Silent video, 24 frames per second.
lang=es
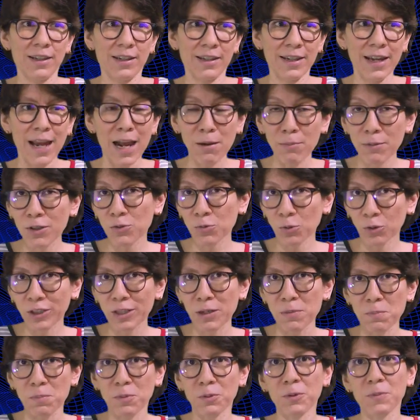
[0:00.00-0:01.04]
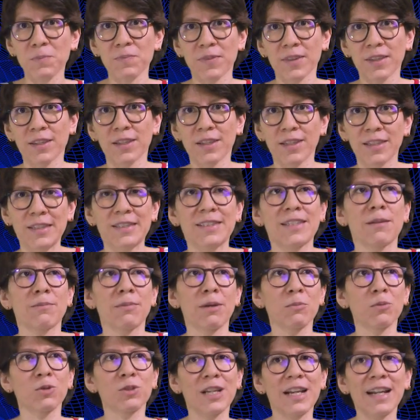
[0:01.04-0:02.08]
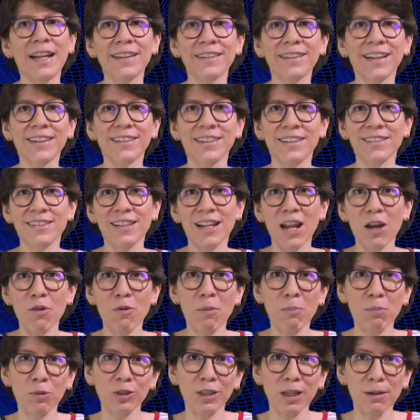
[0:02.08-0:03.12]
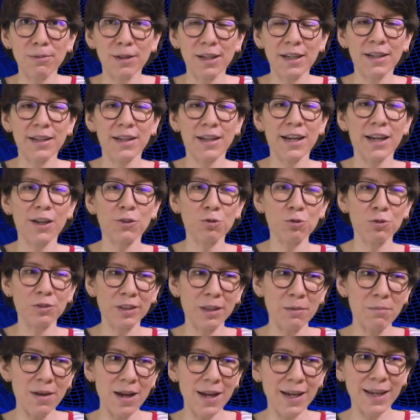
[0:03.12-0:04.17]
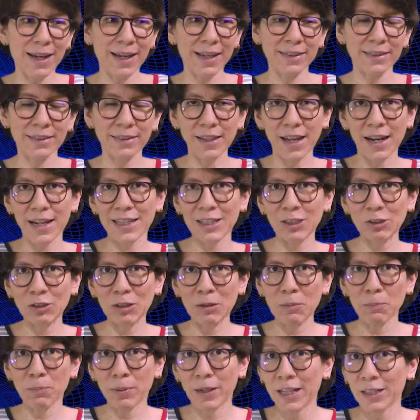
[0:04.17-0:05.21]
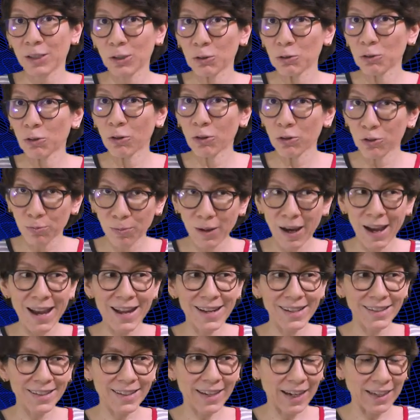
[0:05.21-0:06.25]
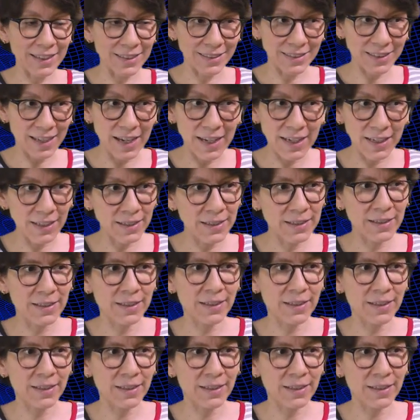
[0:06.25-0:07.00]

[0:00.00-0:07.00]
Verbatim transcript: y al mismo tiempo sabemos que la escasez del agua potable es un tema que tarde o temprano nos va a alcanzar,